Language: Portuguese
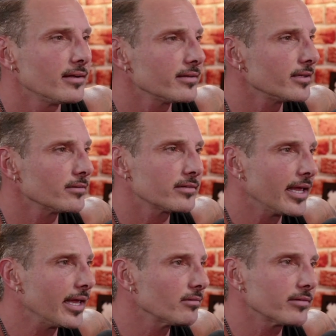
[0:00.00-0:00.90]
Entendeu? Não
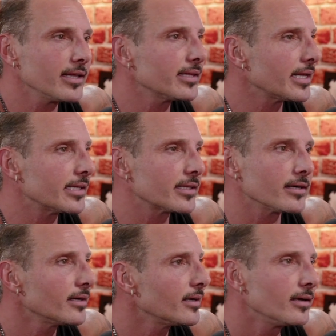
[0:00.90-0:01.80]
tem, não Nossa, tem Nossa, mas que
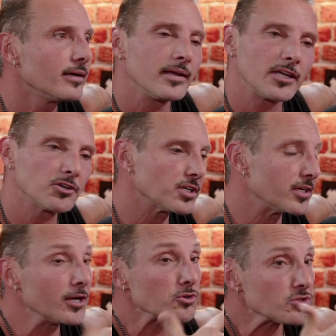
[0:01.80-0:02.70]
horror. Eu, já,
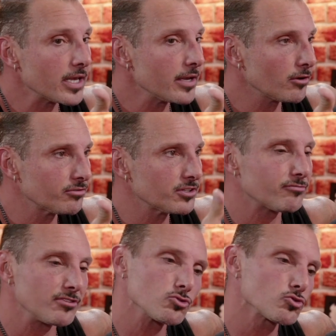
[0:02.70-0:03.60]
eu sei o que eu fiz. Já
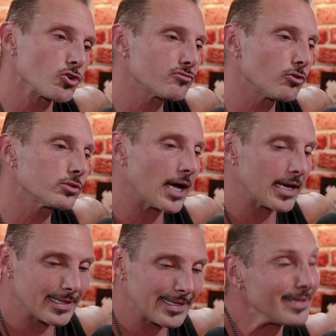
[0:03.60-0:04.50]
fiz os dois
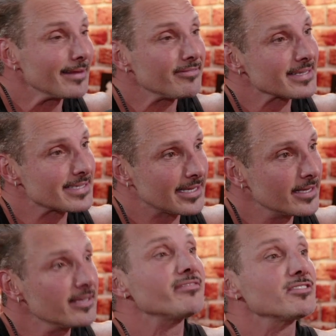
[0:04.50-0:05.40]
voltarem dentro da fazenda
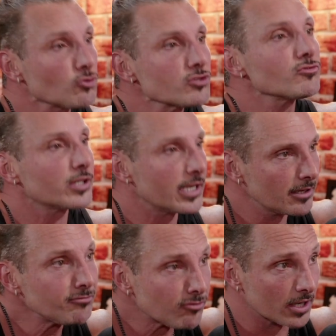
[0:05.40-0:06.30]
e já fiz os dois voltarem aqui
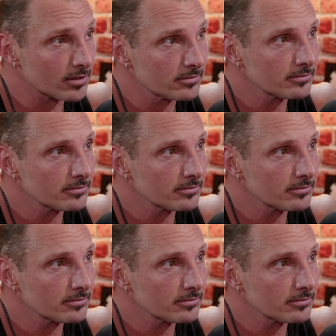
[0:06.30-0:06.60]
fora.